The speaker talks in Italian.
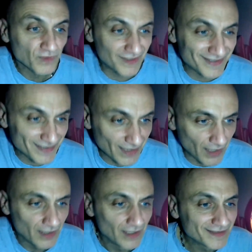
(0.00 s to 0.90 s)
Chissà
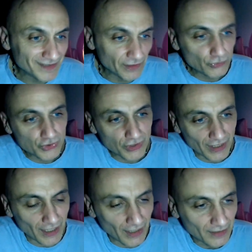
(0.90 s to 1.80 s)
se
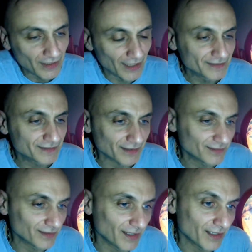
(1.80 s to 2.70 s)
riuscirà a
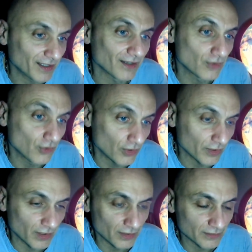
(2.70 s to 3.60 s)
intrattenere
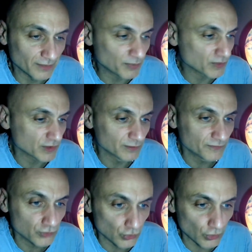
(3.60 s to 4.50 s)
ancora nel prossimo
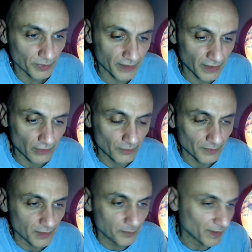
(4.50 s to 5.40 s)
futuro perché, come
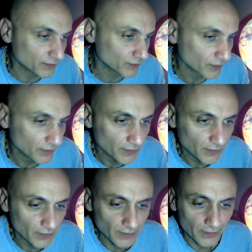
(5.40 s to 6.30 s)
ripeto,
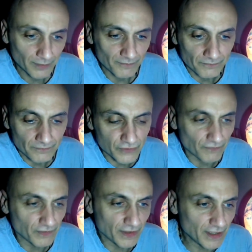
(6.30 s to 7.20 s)
cioè,
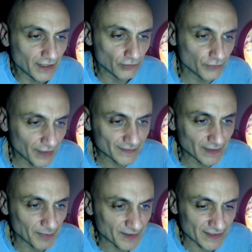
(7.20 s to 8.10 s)
fino a ieri non è che se la
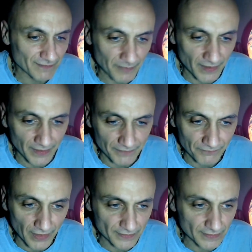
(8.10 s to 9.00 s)
passava bene in
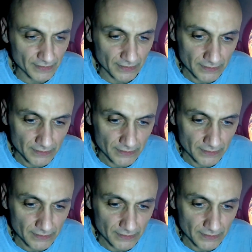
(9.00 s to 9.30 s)
vendita.